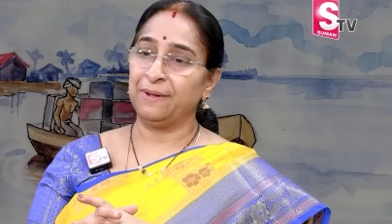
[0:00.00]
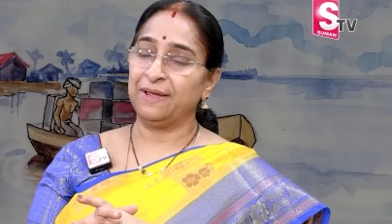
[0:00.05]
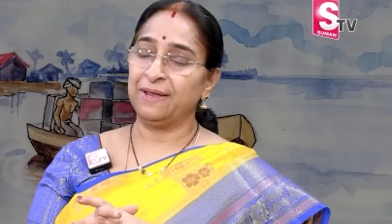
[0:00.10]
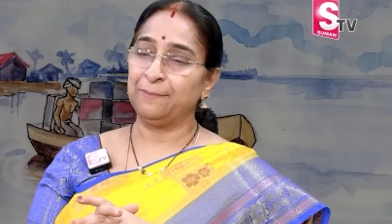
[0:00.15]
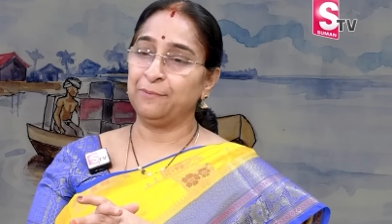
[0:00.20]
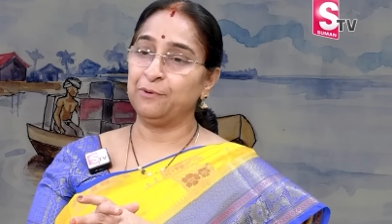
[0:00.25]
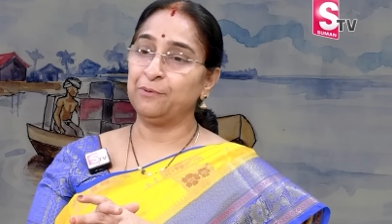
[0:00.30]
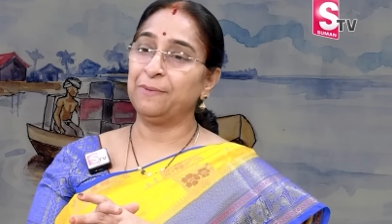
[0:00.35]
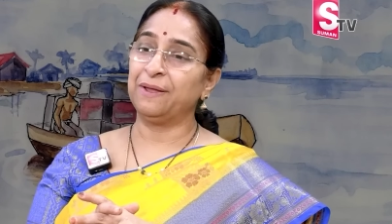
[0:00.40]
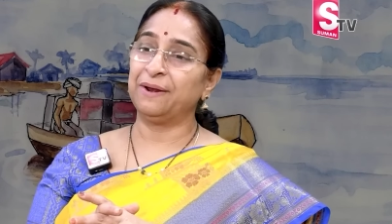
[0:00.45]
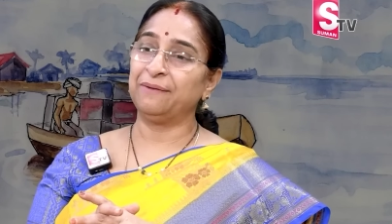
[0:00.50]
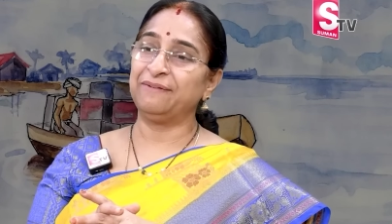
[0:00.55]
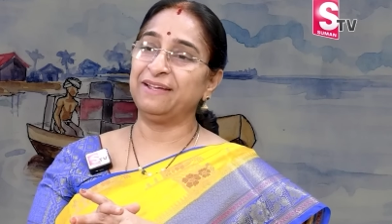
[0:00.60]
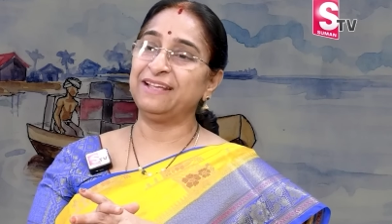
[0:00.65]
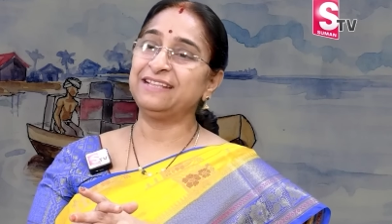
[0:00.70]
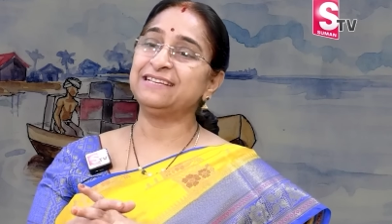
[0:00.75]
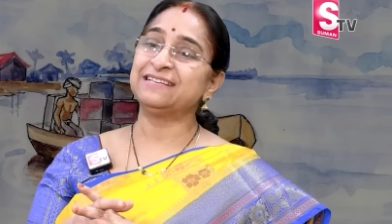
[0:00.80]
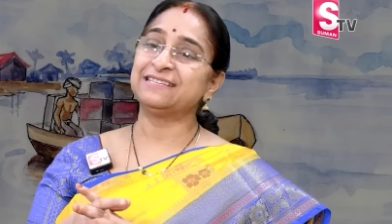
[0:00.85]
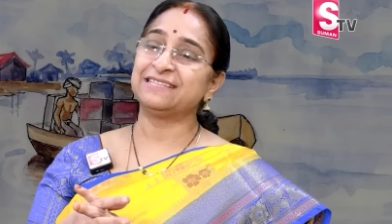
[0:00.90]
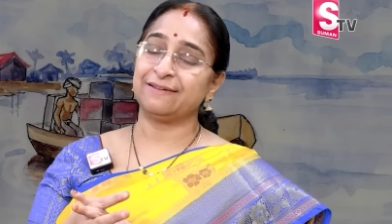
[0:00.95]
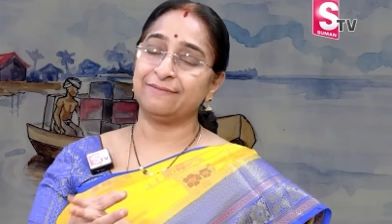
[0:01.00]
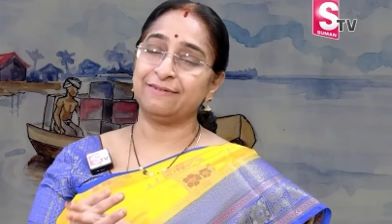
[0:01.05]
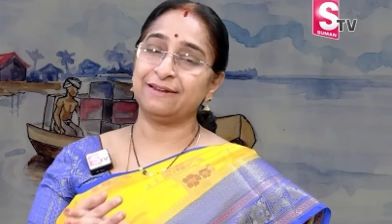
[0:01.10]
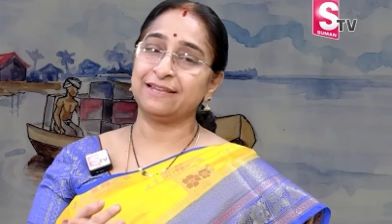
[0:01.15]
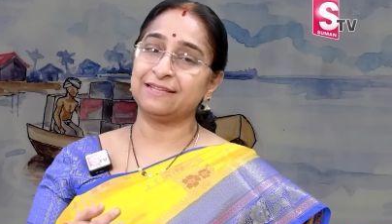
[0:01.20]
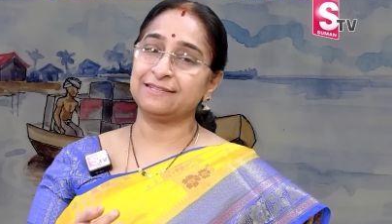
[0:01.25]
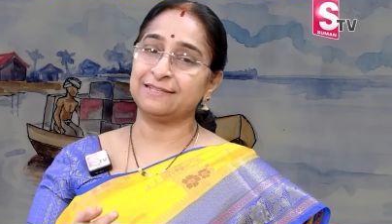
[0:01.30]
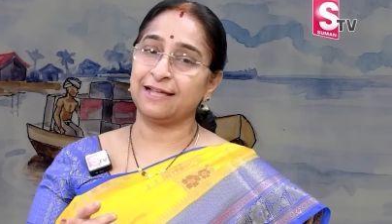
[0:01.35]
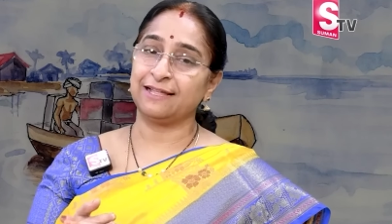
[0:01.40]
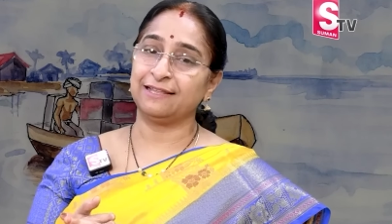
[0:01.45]
అబ్బాయి ఇప్పుడు మనం ఏం
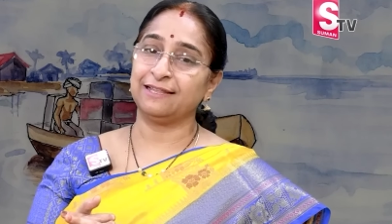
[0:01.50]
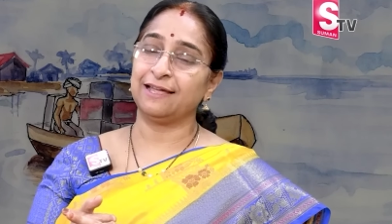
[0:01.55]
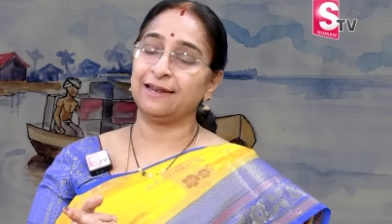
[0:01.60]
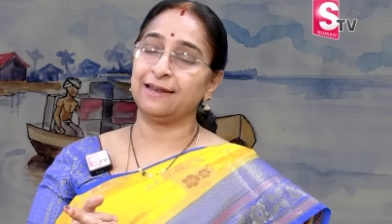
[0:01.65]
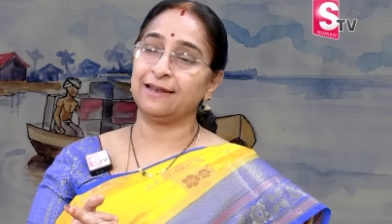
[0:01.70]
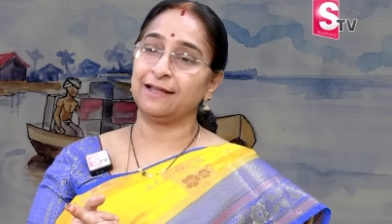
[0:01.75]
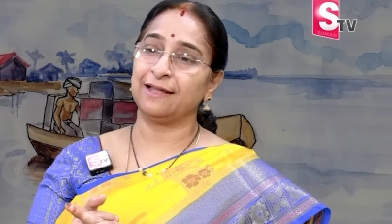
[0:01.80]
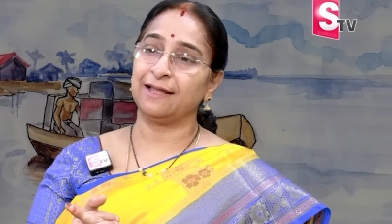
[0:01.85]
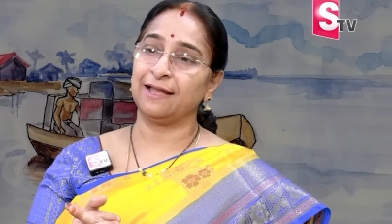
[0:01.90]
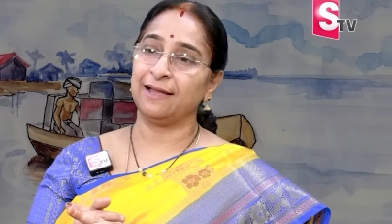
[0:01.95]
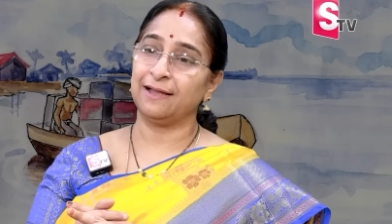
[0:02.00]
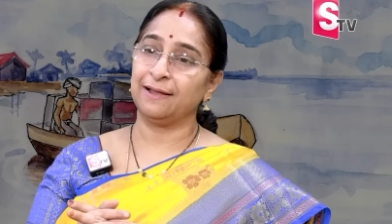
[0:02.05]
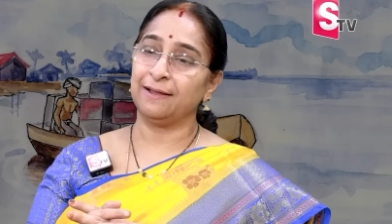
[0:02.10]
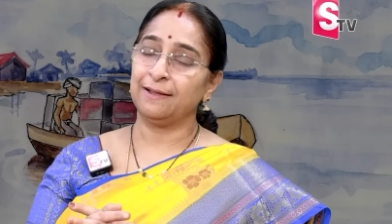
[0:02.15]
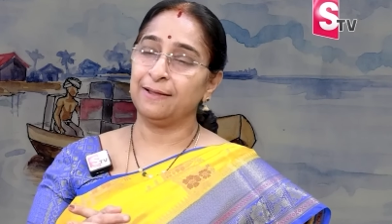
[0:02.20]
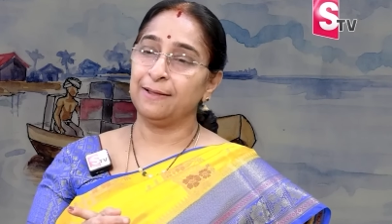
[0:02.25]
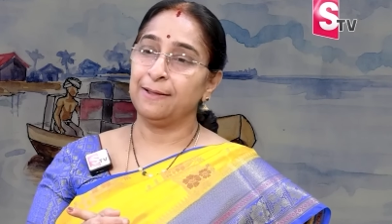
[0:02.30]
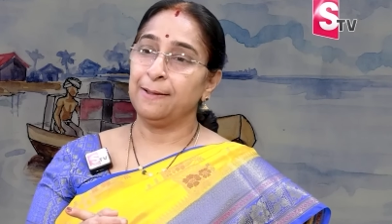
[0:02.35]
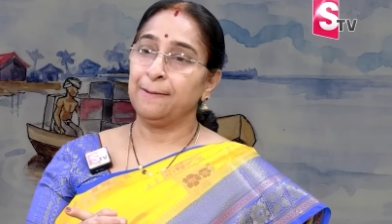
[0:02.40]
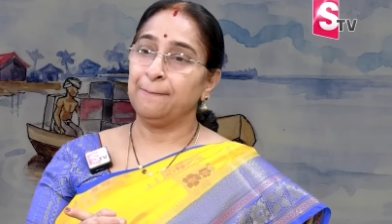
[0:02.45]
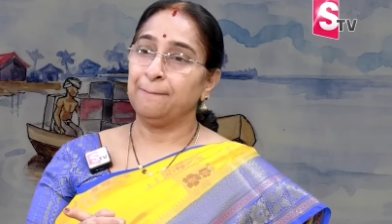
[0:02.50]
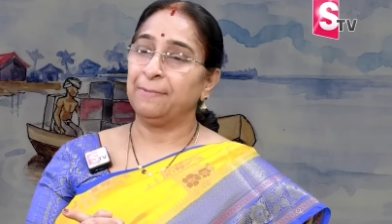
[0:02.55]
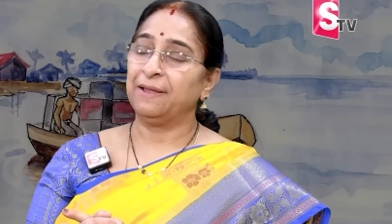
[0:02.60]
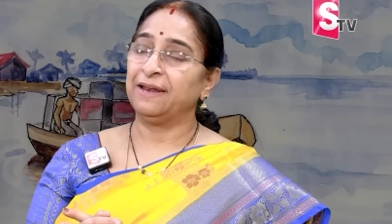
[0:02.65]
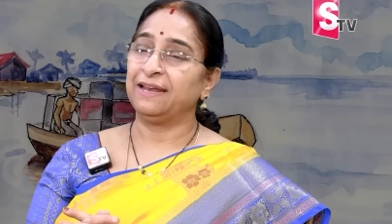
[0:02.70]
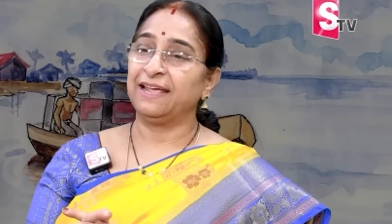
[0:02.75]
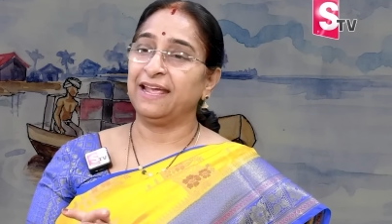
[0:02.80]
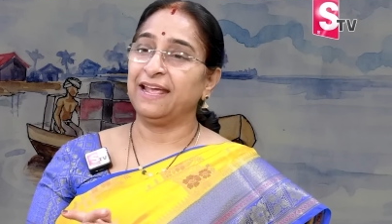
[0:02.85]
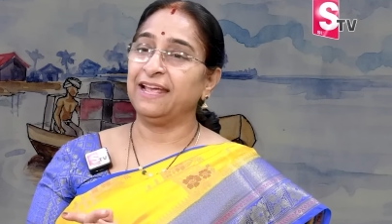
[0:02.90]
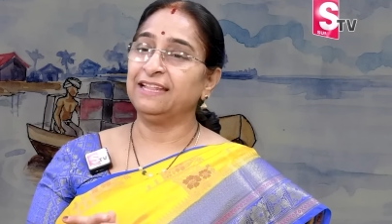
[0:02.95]
చేస్తామంటే సాధారణంగా
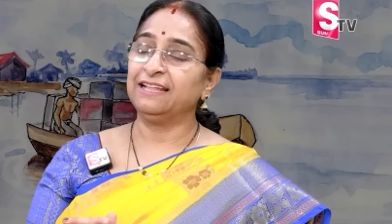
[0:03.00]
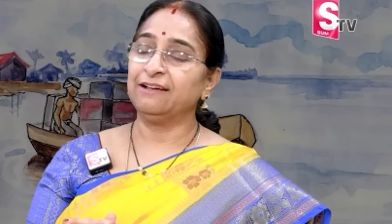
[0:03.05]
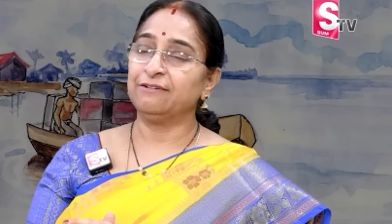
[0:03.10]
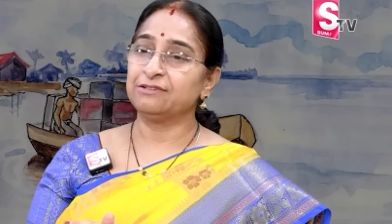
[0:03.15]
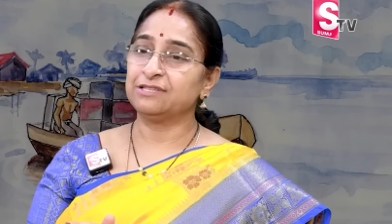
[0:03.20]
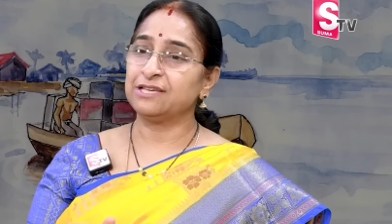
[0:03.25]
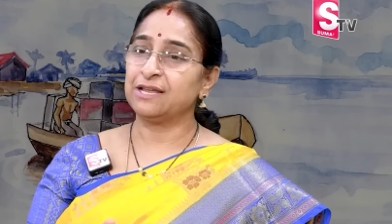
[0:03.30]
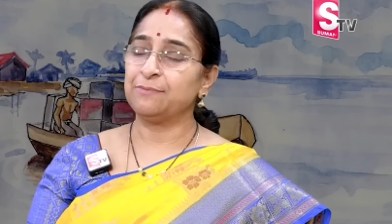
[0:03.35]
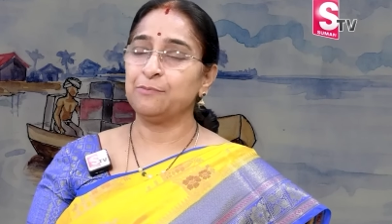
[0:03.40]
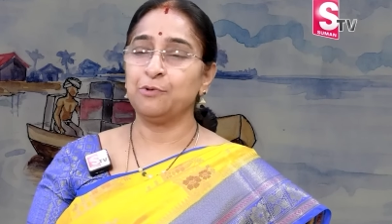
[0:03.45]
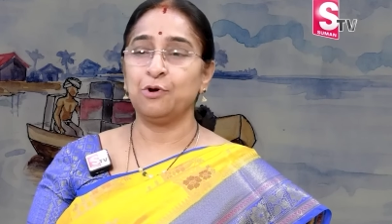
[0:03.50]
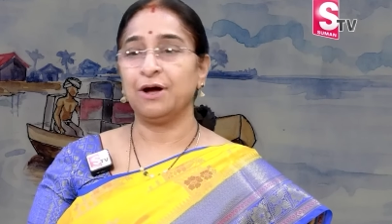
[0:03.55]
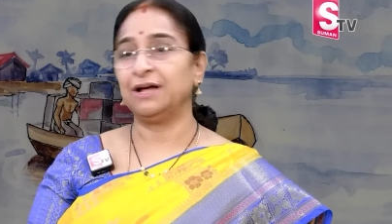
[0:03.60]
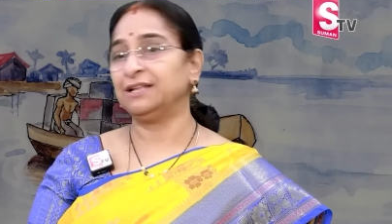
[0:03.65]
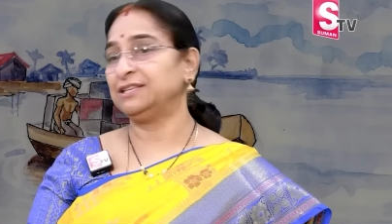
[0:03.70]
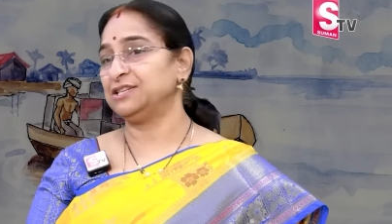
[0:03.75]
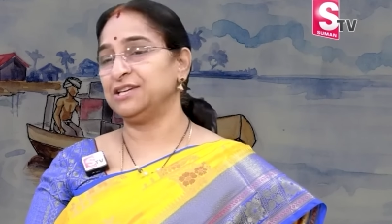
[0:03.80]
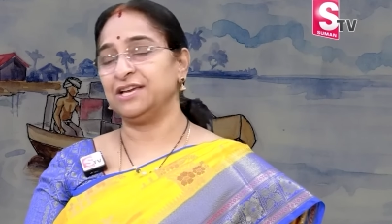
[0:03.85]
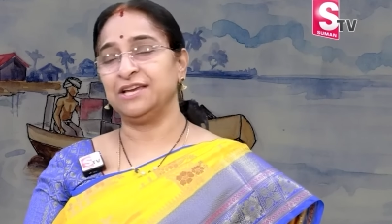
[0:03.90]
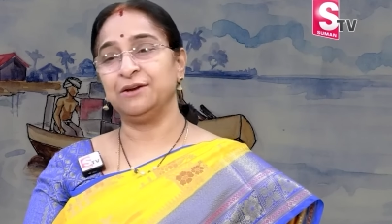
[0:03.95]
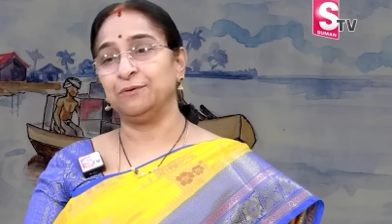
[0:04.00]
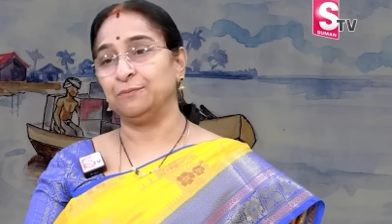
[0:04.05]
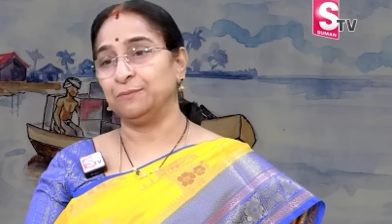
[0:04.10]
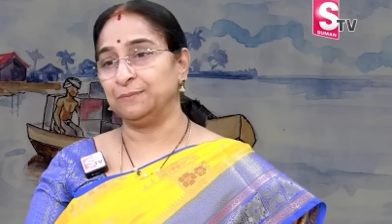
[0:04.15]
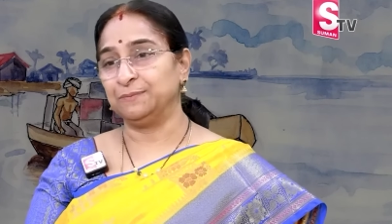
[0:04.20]
మనకి ఏది అవసరమో అది చెయ్యం